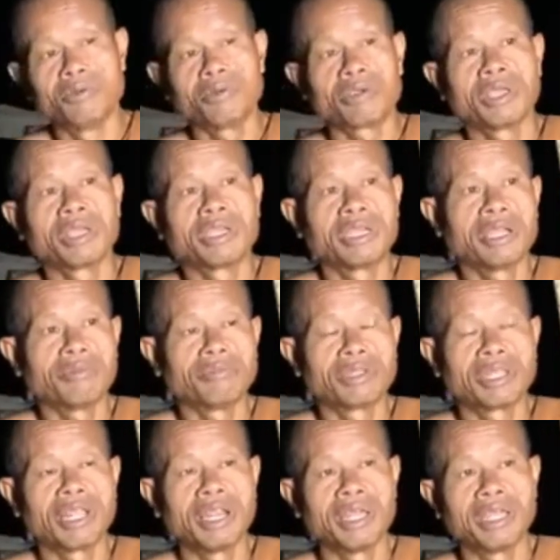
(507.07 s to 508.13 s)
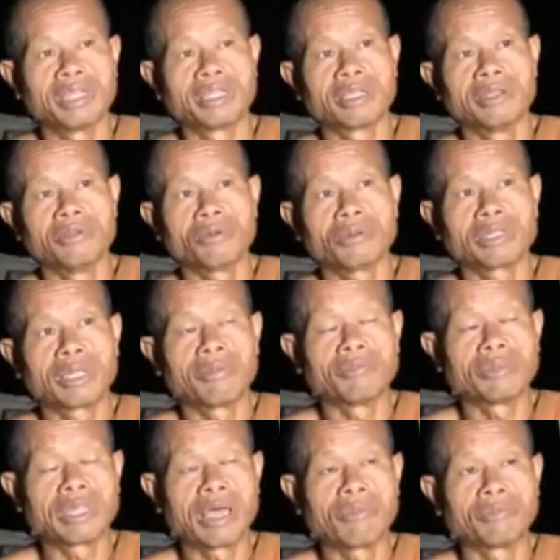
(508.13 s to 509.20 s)
สนุกเหตุนำกิเลสสนุก
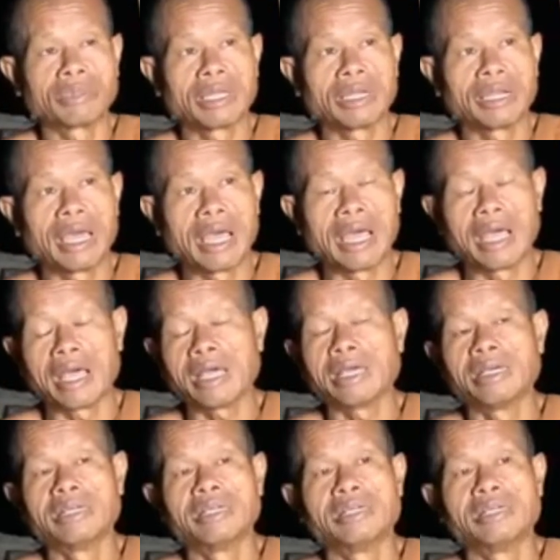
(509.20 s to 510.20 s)
ทำตามตัณหา